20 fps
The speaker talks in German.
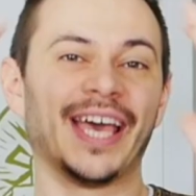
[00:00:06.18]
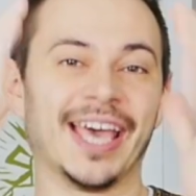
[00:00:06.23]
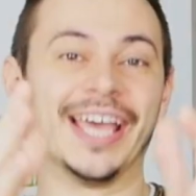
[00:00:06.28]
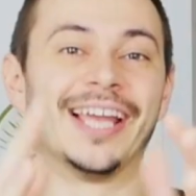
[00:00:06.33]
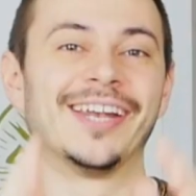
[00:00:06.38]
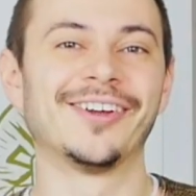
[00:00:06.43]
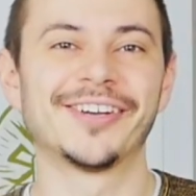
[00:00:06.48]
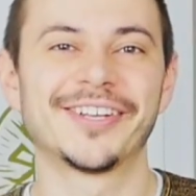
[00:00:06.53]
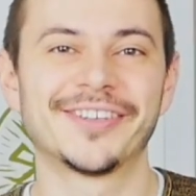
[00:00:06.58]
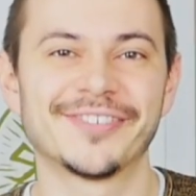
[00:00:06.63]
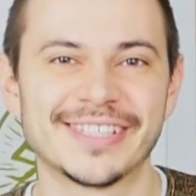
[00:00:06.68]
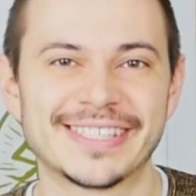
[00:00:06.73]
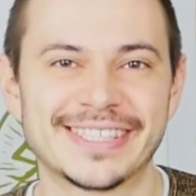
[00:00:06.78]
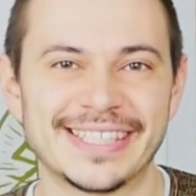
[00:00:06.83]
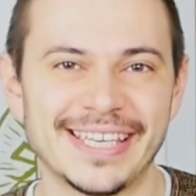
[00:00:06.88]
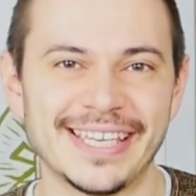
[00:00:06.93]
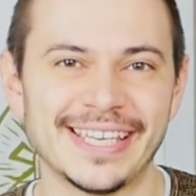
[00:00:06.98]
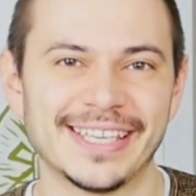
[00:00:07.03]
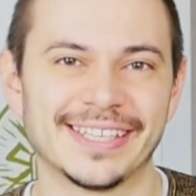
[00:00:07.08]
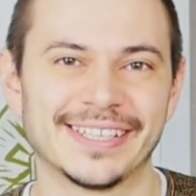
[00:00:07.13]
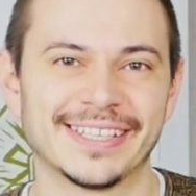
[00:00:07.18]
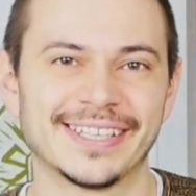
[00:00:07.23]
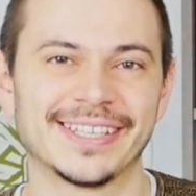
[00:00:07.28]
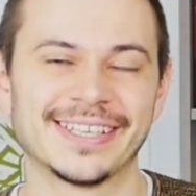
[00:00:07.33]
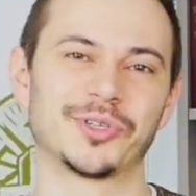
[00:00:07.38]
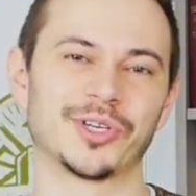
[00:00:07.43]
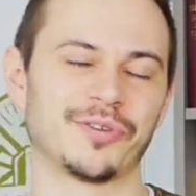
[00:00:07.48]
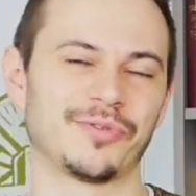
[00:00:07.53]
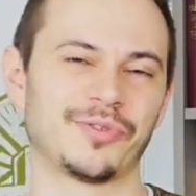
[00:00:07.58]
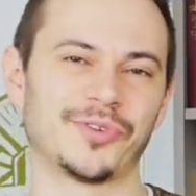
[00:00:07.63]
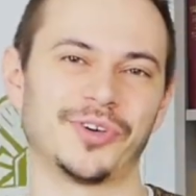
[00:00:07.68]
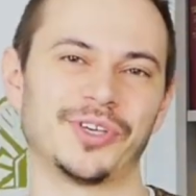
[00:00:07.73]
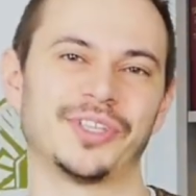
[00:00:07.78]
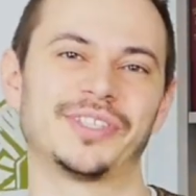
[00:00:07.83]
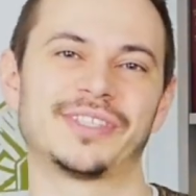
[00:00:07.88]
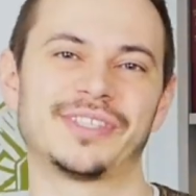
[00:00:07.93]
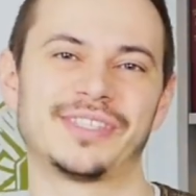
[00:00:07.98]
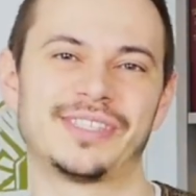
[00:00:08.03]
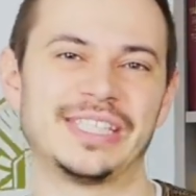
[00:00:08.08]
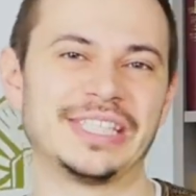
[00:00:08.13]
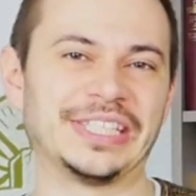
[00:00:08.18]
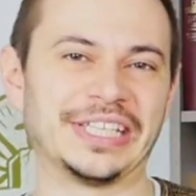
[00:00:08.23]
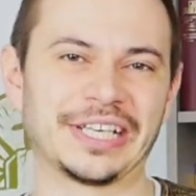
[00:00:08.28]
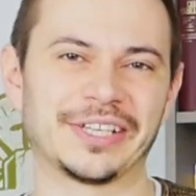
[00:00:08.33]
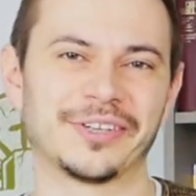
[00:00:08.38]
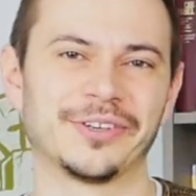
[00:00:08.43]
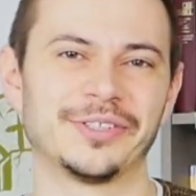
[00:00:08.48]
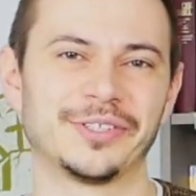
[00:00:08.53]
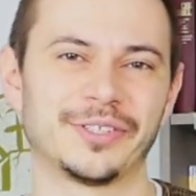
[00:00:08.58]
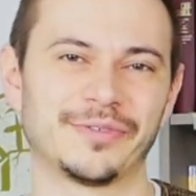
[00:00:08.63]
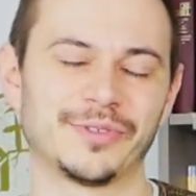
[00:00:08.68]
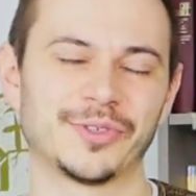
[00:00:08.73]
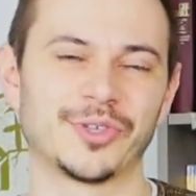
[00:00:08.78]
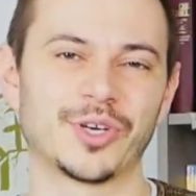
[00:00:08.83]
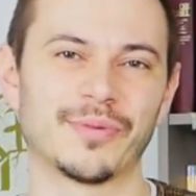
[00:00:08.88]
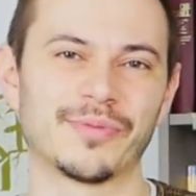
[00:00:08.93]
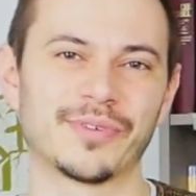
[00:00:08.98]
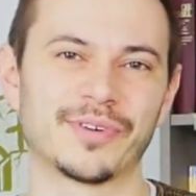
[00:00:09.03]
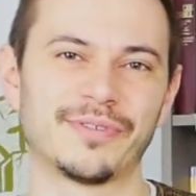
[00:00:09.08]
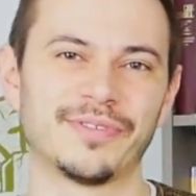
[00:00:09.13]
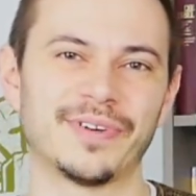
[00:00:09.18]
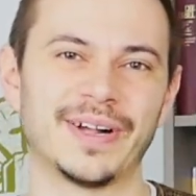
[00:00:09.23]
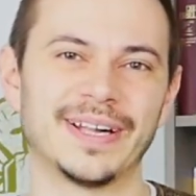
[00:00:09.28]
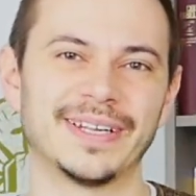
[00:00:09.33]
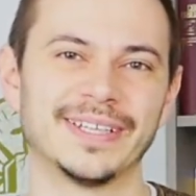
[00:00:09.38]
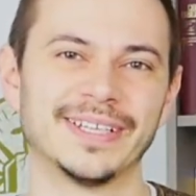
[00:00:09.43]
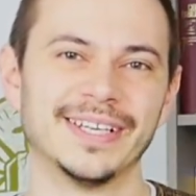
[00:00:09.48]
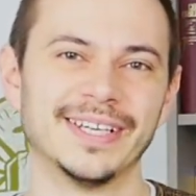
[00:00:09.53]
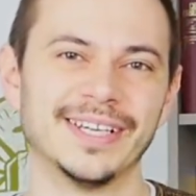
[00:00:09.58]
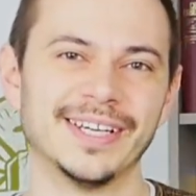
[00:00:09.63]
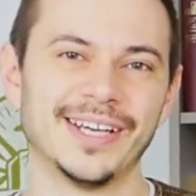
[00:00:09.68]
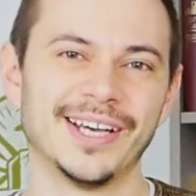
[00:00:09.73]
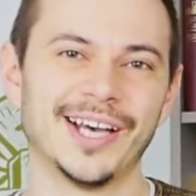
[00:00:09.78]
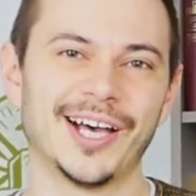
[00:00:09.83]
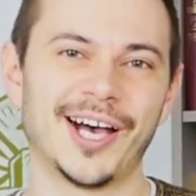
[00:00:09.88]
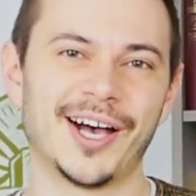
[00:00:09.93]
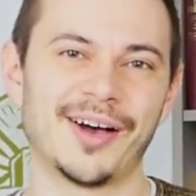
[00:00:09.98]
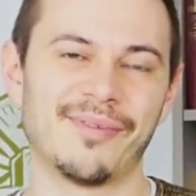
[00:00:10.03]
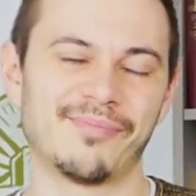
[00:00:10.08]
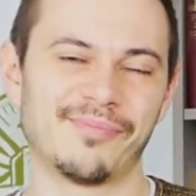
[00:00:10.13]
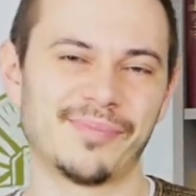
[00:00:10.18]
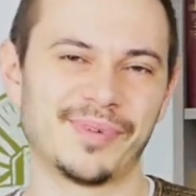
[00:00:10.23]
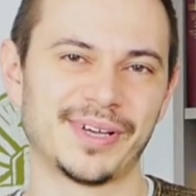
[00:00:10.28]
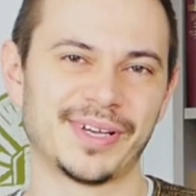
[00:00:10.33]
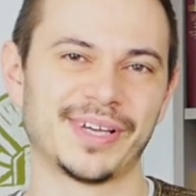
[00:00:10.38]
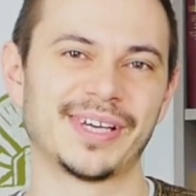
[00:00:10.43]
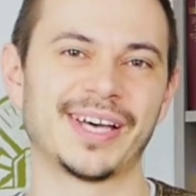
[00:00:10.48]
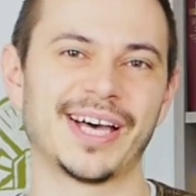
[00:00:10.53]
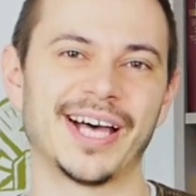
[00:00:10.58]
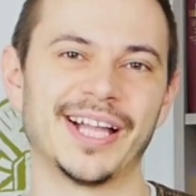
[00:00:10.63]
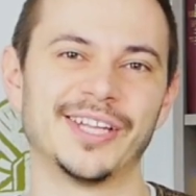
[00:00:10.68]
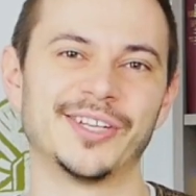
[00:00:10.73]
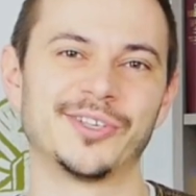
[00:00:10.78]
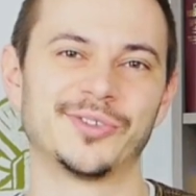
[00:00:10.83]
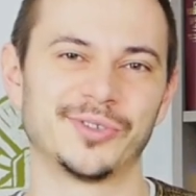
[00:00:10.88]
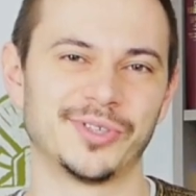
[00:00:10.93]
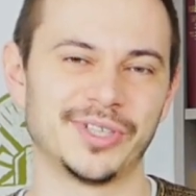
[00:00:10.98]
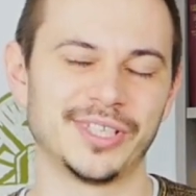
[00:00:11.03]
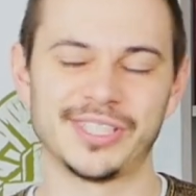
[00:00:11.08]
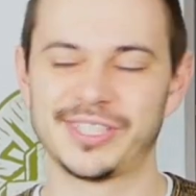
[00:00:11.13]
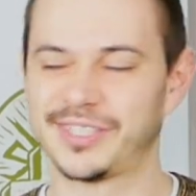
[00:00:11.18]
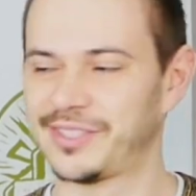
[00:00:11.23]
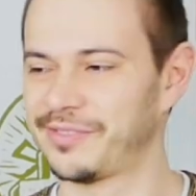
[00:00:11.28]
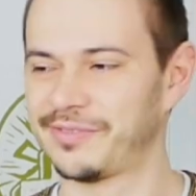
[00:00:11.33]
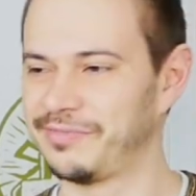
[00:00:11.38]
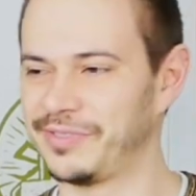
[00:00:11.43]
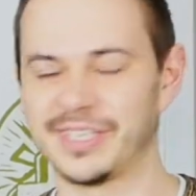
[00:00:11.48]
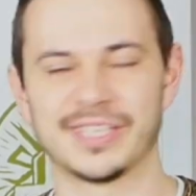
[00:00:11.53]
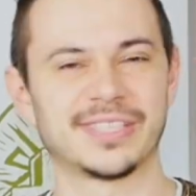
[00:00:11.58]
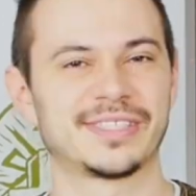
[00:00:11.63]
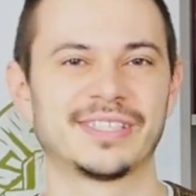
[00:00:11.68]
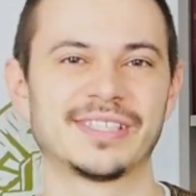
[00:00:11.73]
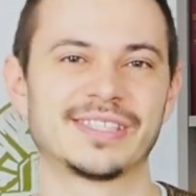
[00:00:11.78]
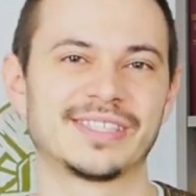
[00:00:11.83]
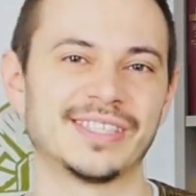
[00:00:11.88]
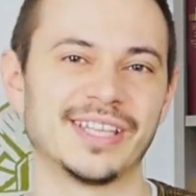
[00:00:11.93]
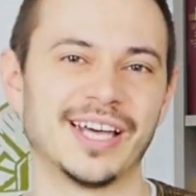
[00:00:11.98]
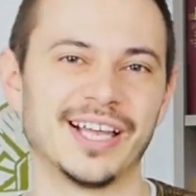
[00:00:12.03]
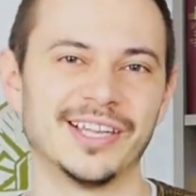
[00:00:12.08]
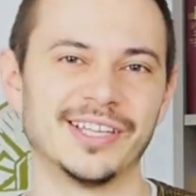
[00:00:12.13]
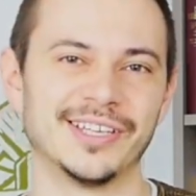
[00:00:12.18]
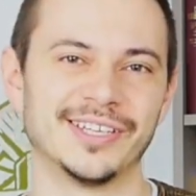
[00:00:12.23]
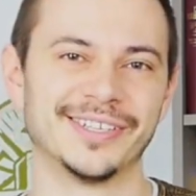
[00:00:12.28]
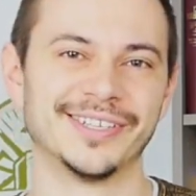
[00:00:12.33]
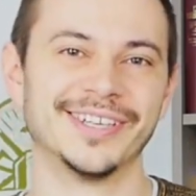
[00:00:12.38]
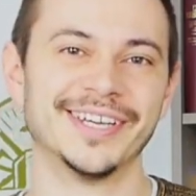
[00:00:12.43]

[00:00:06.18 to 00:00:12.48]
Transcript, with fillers: Hey Leute, was geht? Ich hoffe, euch ist die Decke noch nicht auf den Kopf gefallen. Ähm, Halle durch, wir sitzen alle